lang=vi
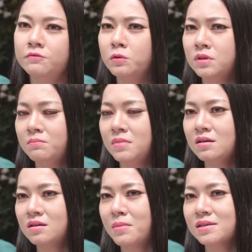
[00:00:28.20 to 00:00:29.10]
thì vô
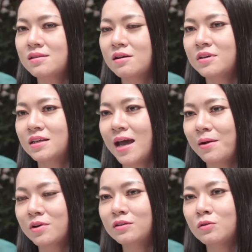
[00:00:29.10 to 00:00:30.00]
tình biết The Master Việt
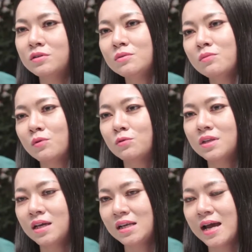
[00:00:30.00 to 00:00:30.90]
Nam có tổ chức một
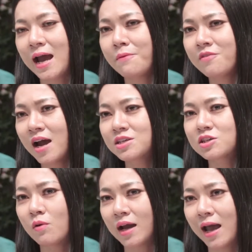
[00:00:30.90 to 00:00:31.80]
cuộc thi là khám
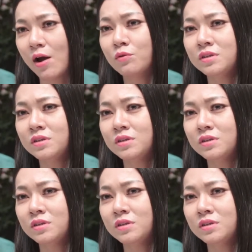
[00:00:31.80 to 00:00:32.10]
phá sự hoàn